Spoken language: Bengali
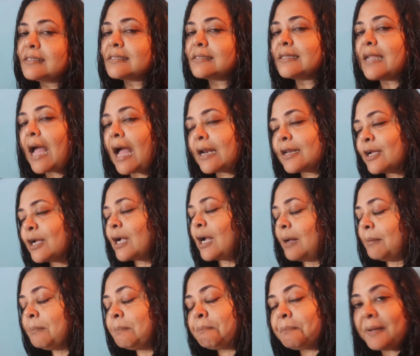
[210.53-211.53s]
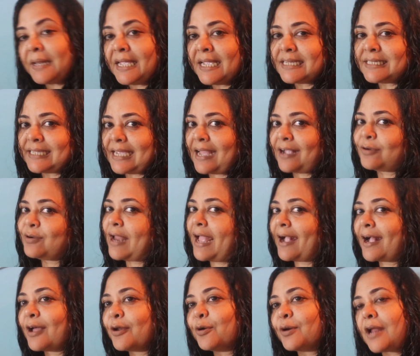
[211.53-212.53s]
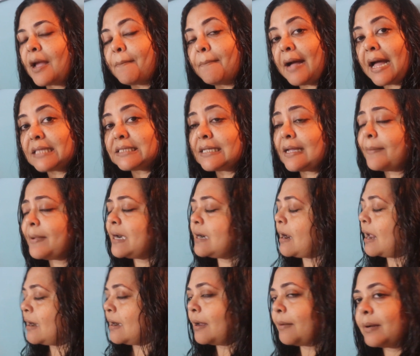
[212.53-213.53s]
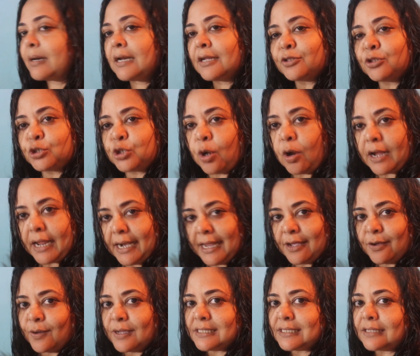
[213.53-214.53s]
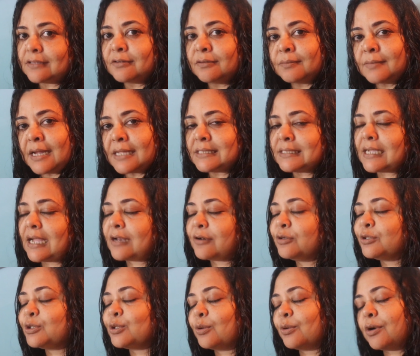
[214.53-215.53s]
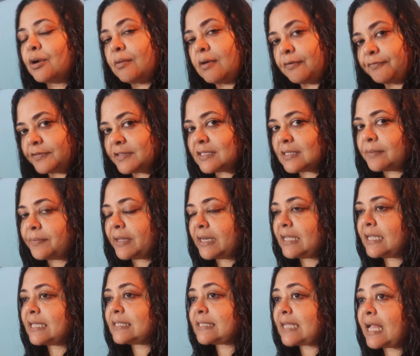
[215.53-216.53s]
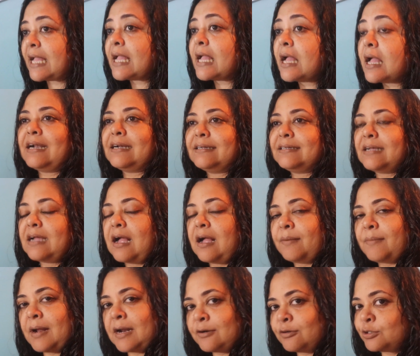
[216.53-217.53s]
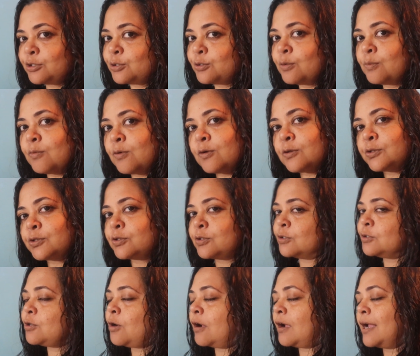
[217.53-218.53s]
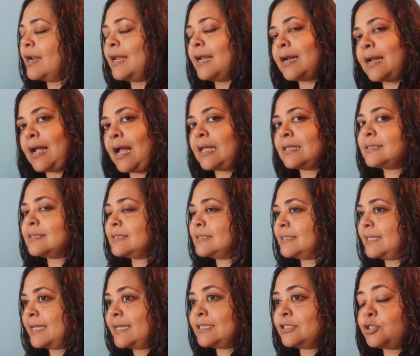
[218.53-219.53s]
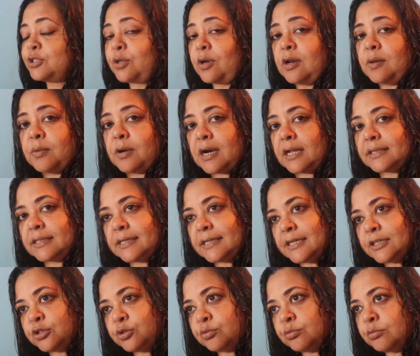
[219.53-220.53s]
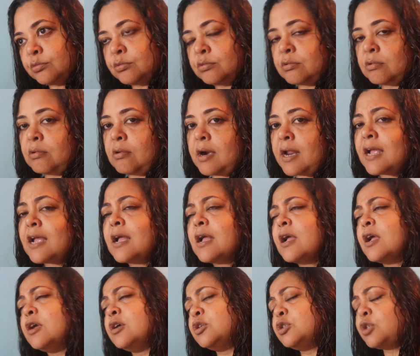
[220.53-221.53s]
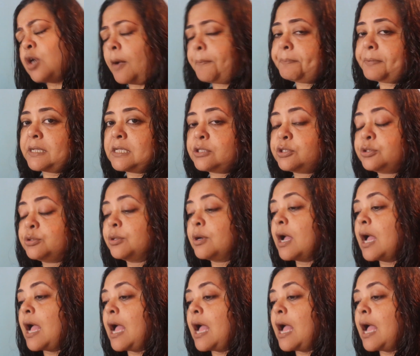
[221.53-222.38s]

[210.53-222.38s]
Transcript: স্নান কমপ্লিট এখন এগারোটা বাজে আমার রান্না বান্না তো সকালেই হয়ে যায় তোমরা জানো সৌরভ অফিসে বেরিয়ে যায় আর আমারও সমস্ত সকালের কাজ শেষ জল ভরা থেকে শুরু করে সব কিছু